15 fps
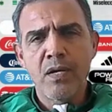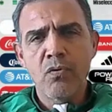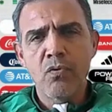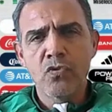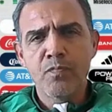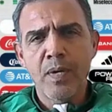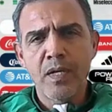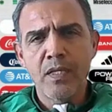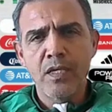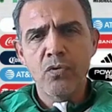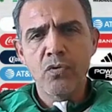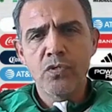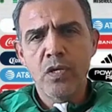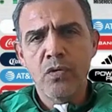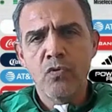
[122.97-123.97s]
pasaron los
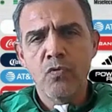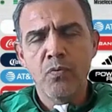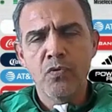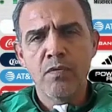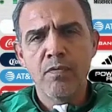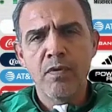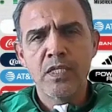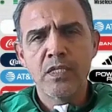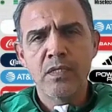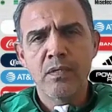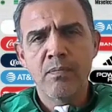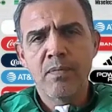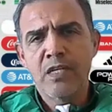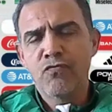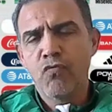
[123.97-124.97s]
partidos, el grupo se ve
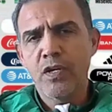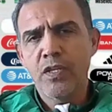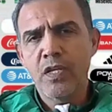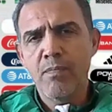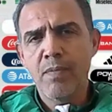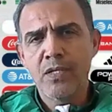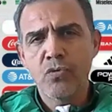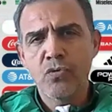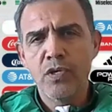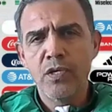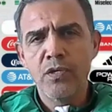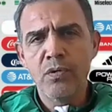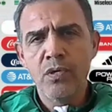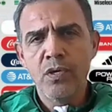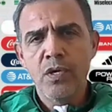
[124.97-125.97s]
más fuerte, más
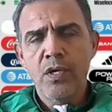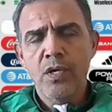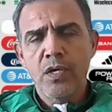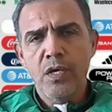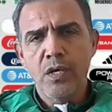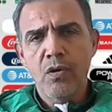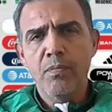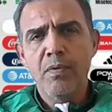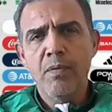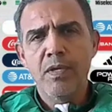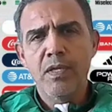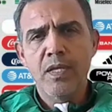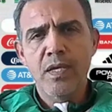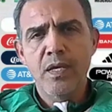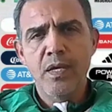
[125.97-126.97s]
sólido y
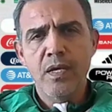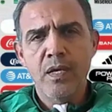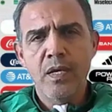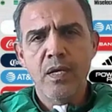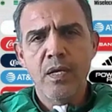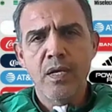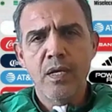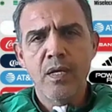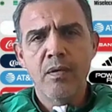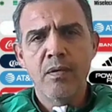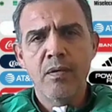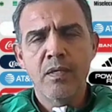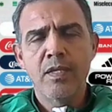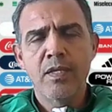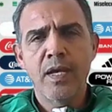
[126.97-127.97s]
obviamente
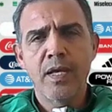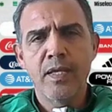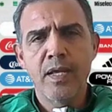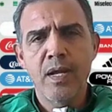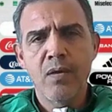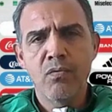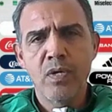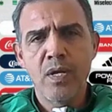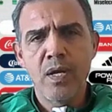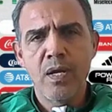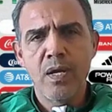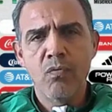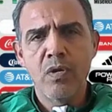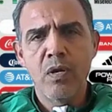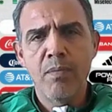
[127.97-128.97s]
te genera
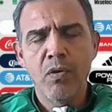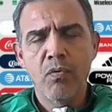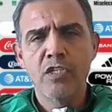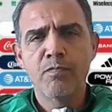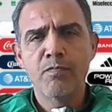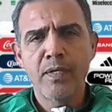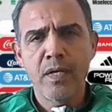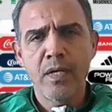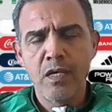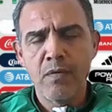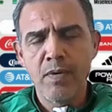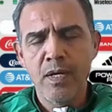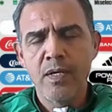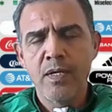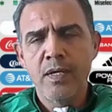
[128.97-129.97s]
una, una mejor
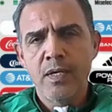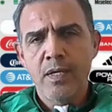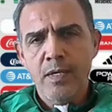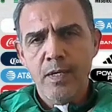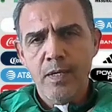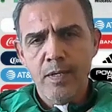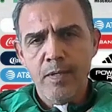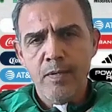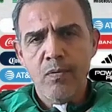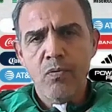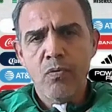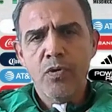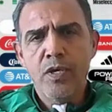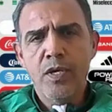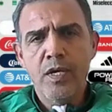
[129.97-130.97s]
expectativa.
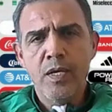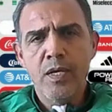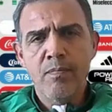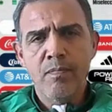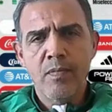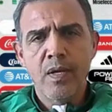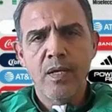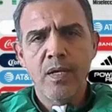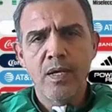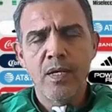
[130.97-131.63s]
hoy